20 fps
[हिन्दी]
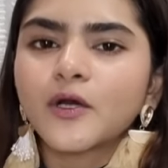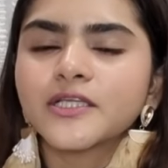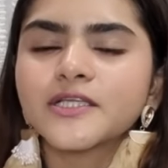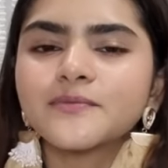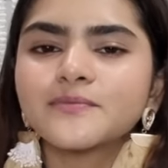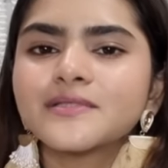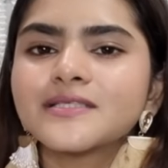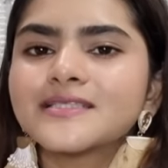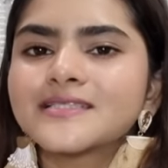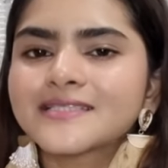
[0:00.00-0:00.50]

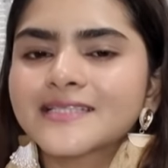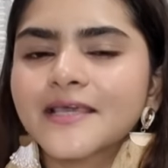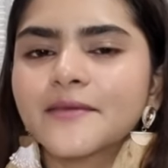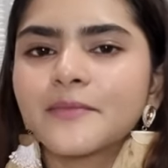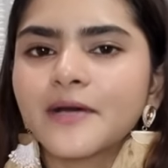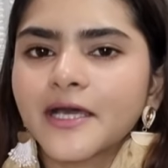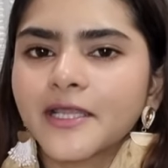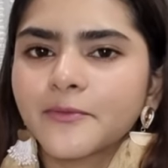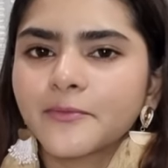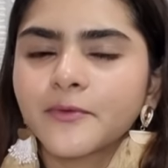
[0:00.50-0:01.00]
बॉडी मिस्ट के
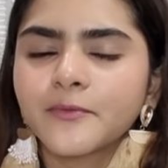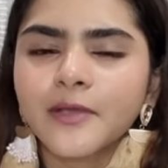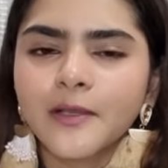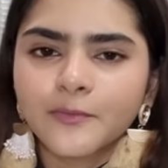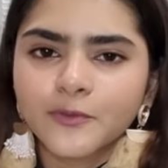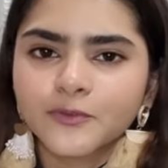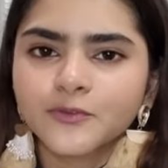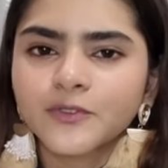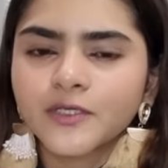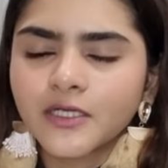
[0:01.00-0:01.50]
बारे में मैं
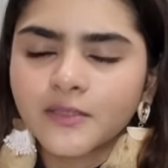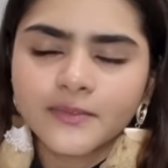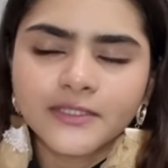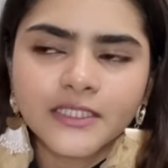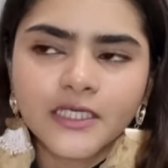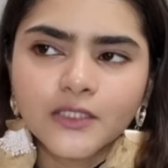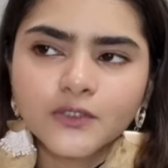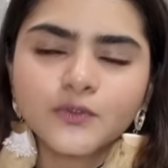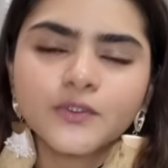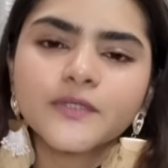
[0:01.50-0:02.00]
आपको थोड़ा
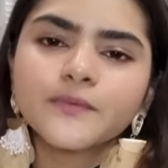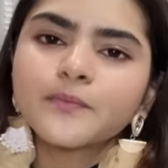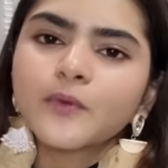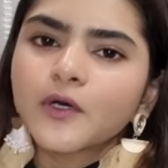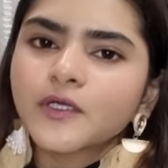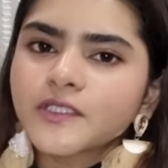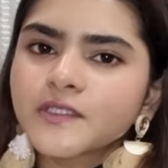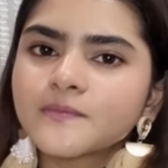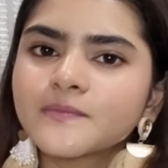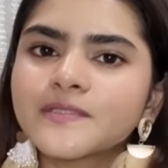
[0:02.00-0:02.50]
बता दूं कि
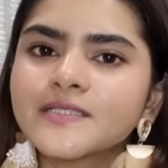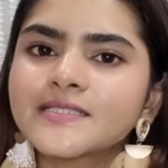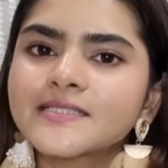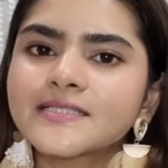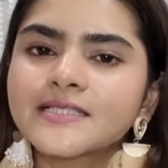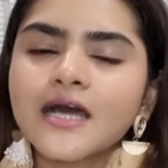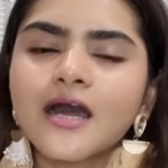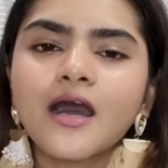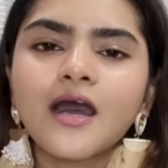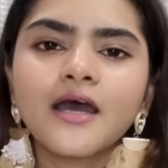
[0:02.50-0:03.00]
बॉडी
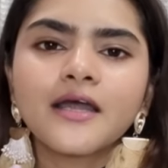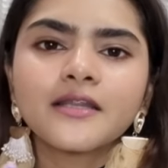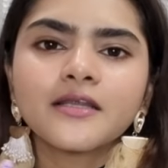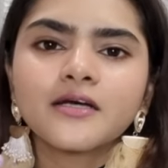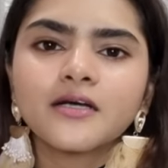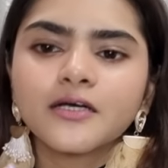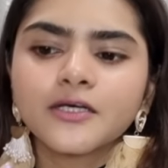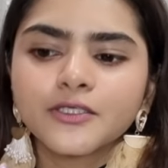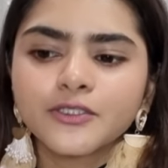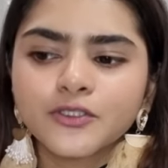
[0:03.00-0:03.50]
मिस्ट आर
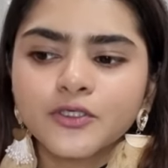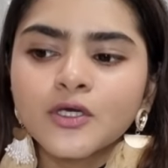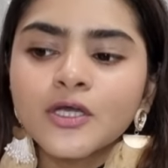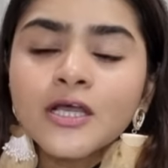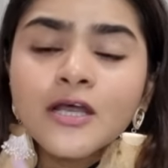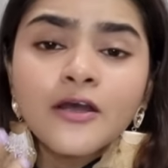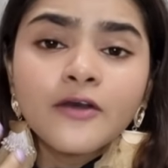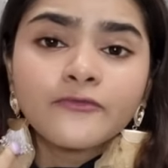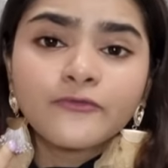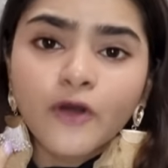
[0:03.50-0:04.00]
यू नो
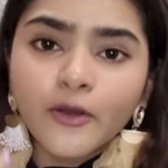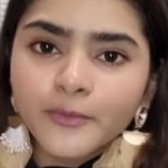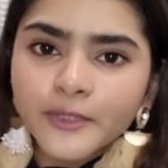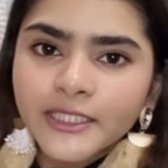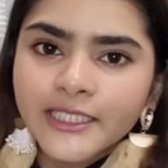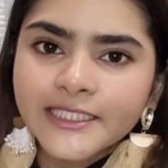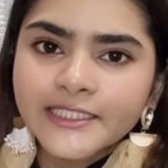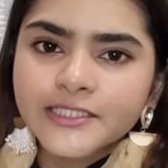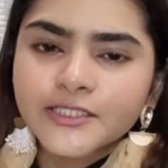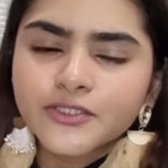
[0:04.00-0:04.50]

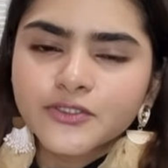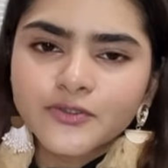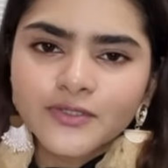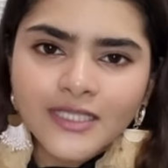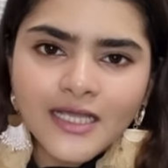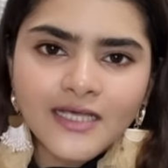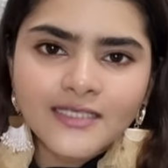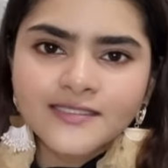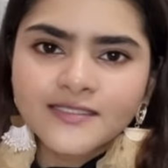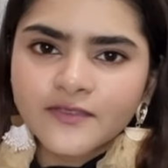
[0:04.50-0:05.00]
फॉर्मुलेटेड टू
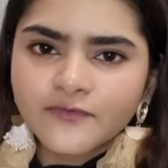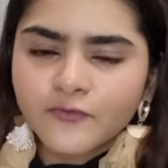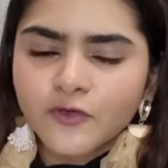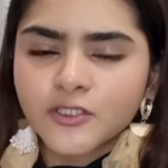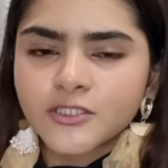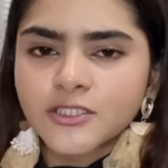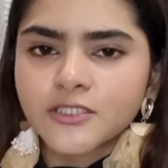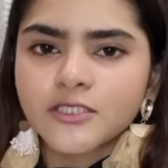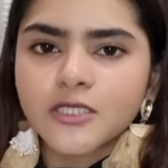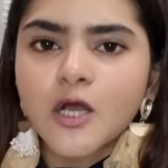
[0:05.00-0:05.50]
लास्ट सम
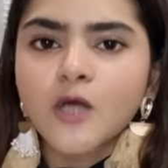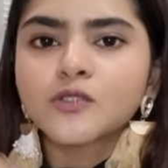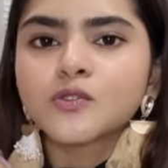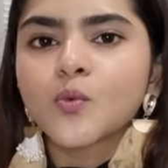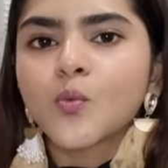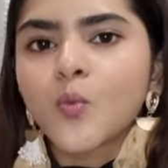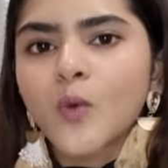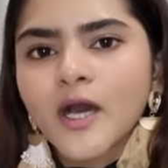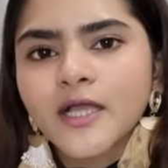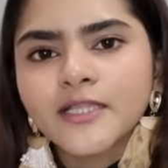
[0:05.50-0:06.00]
वॉट अराउंड
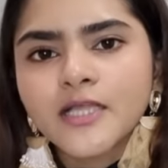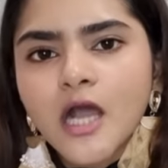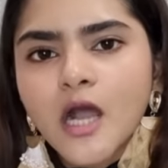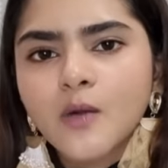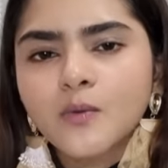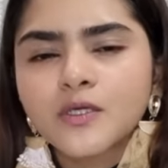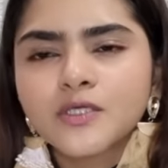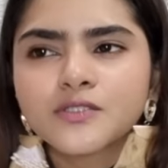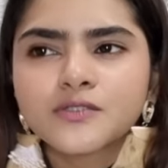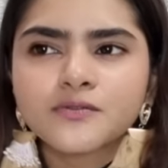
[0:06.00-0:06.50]
वन
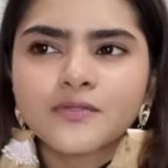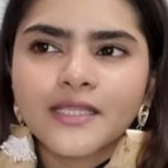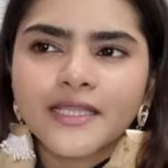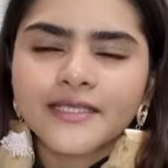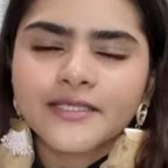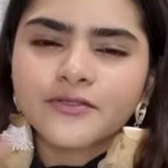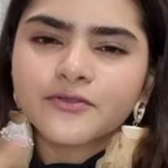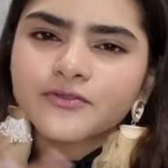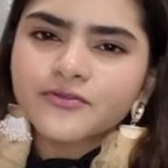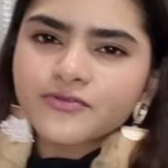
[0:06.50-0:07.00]
आवर टू
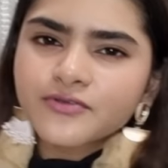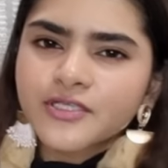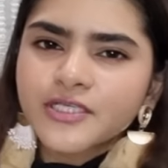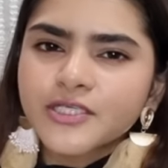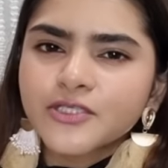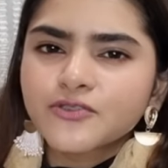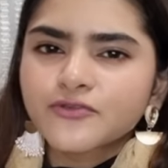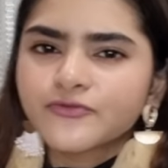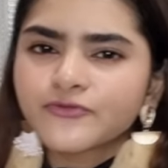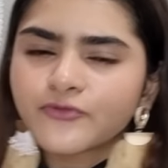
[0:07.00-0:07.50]
लाइक यू नो थ्री
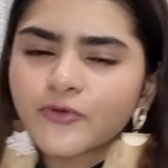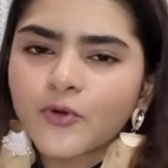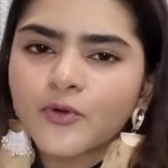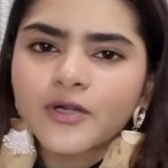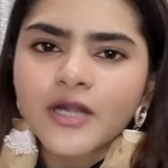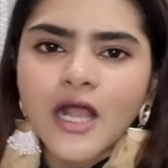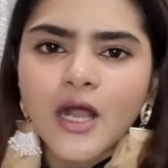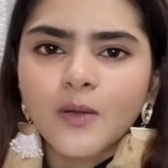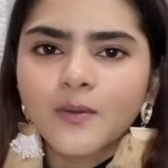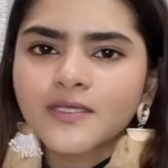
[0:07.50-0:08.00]
टू
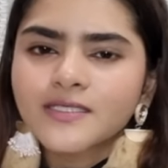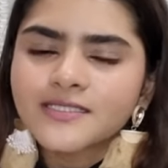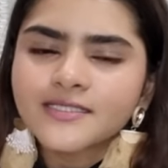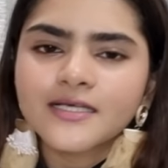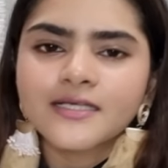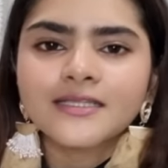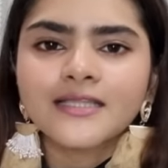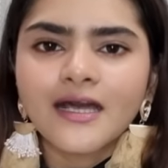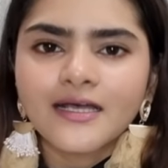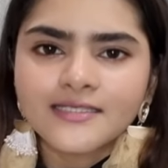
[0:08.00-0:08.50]
फोर आवर्स
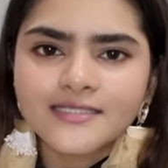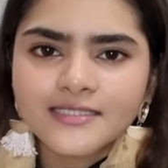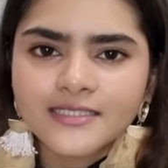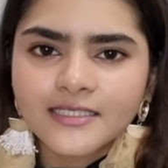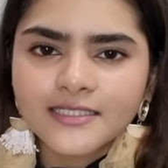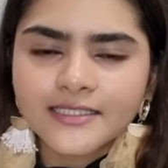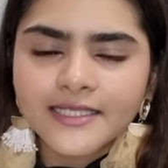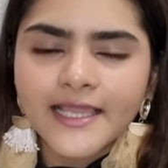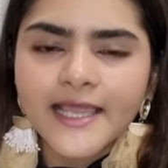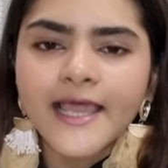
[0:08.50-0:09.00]
तक लास्ट
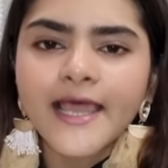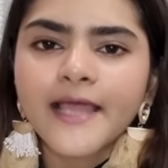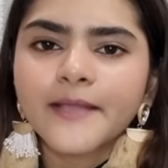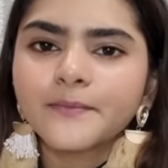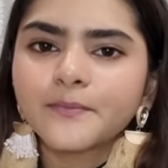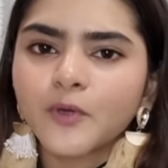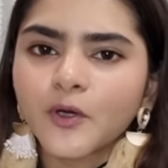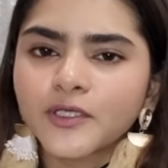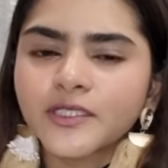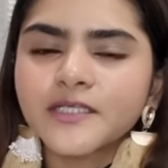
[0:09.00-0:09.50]
करते हैं
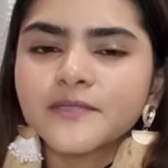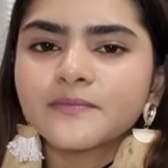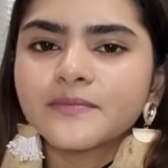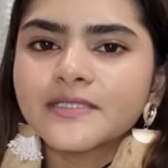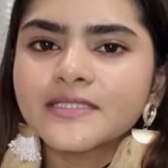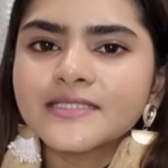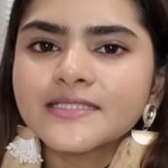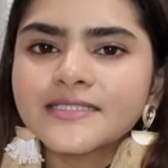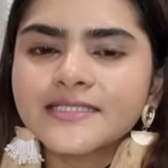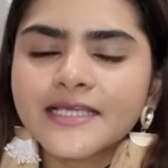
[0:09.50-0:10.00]
एंड बॉडी
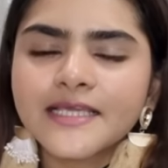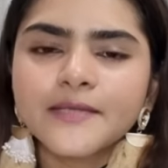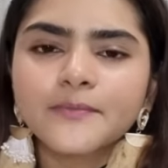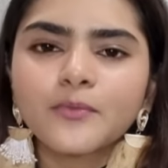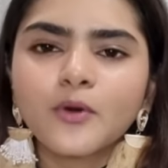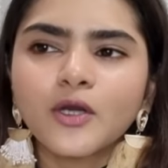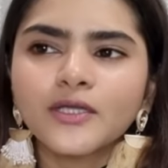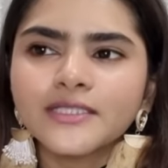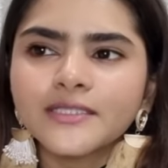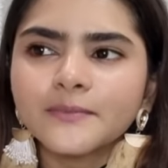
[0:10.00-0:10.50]
मिस्ट एक
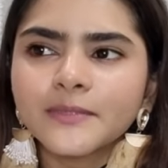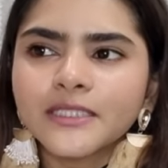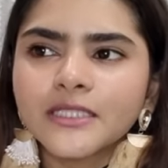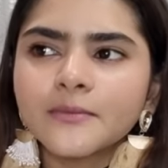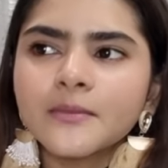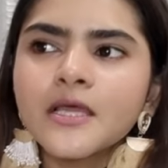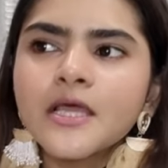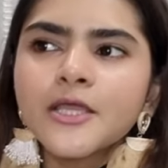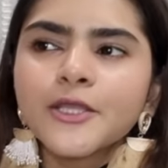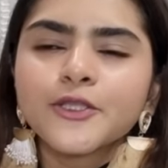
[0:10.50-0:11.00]
बहुत ही
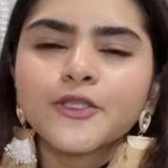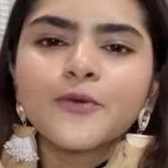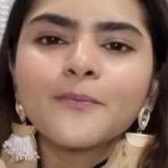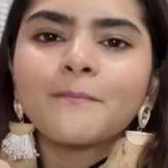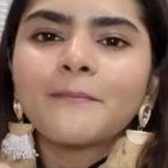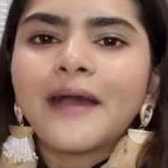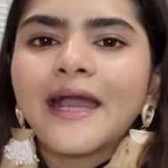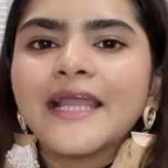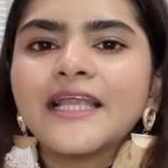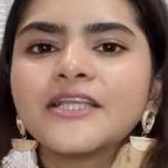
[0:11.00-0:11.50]
मतलब यू नो
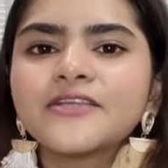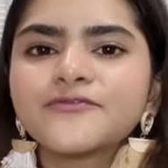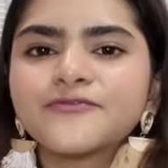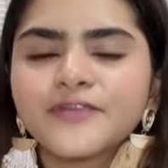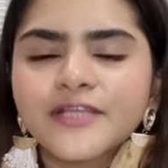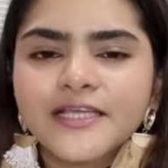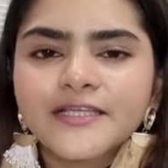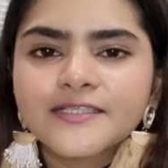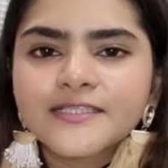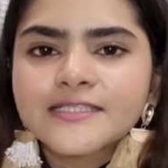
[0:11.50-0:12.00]
माइल्ड
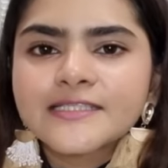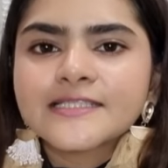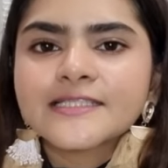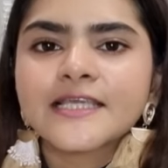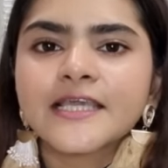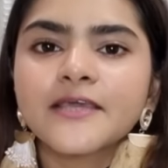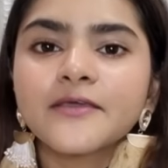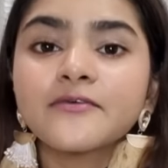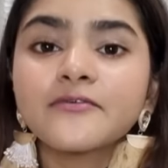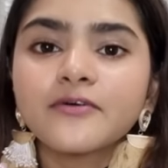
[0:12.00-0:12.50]
फ्रेग्रेंस
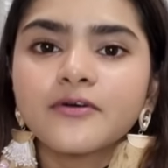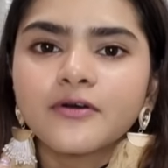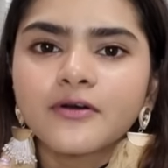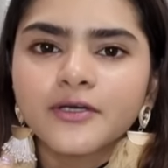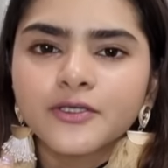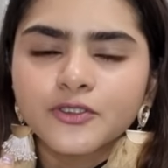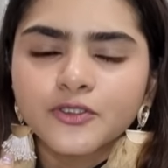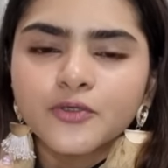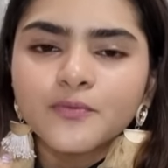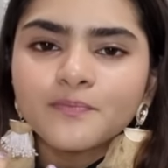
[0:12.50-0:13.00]
के
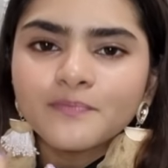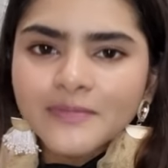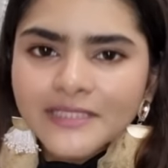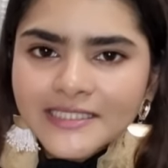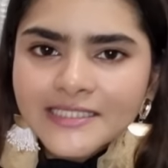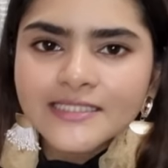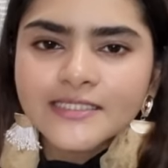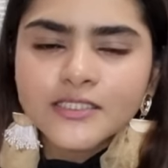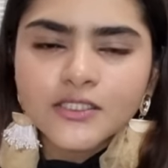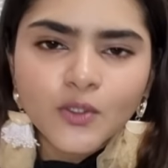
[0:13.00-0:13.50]
यू नो
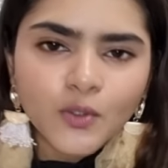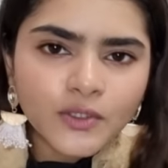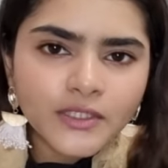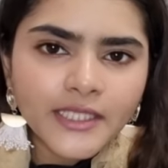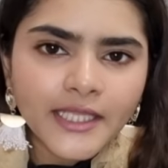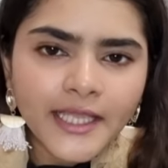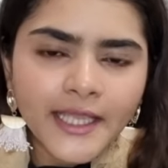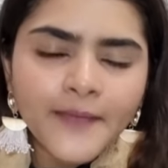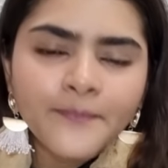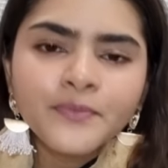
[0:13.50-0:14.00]
मिस्ट
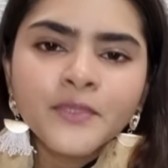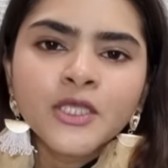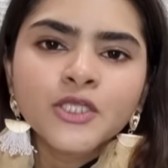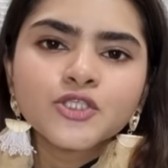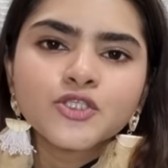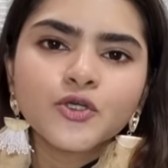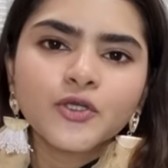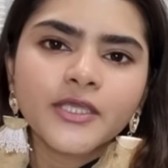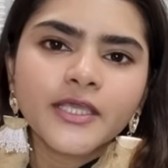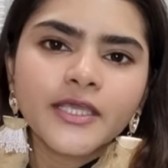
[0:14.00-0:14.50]
होते हैं
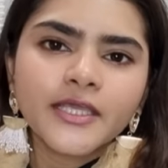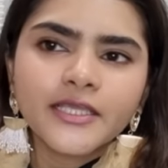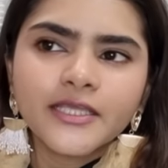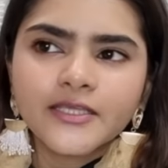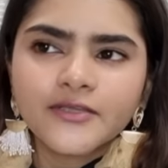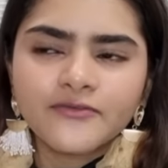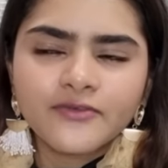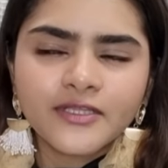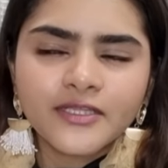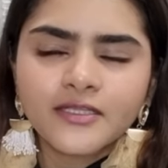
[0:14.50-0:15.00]
जो कि
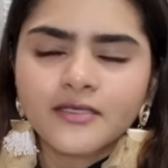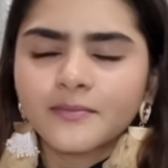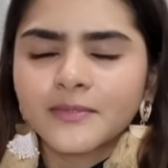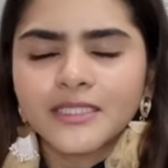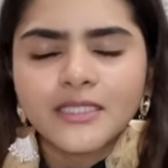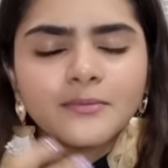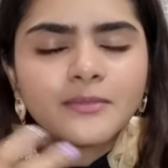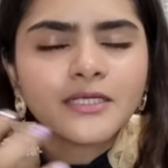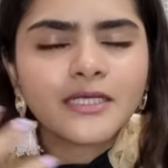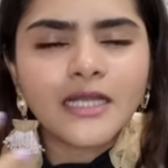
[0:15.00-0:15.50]
इवन
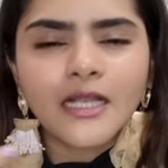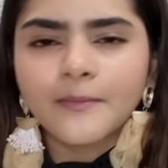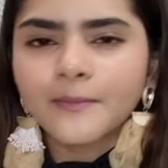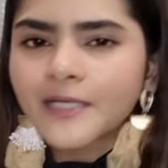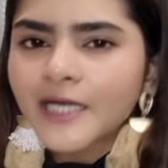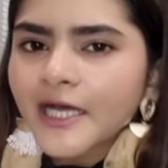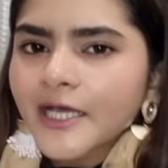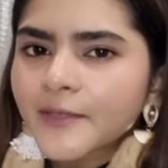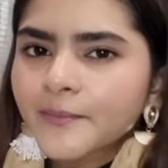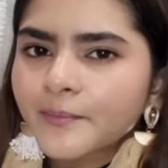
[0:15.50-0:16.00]
मतलब अगर आप
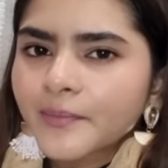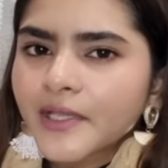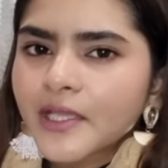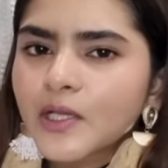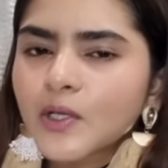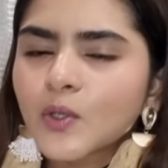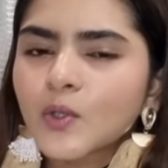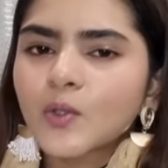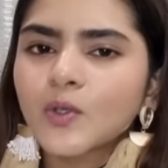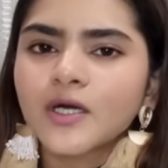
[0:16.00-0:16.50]
घर पे
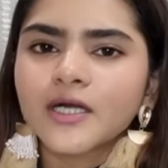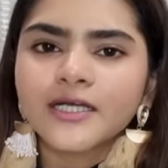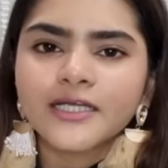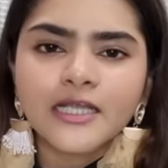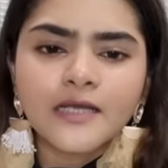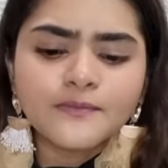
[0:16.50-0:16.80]
हो अगर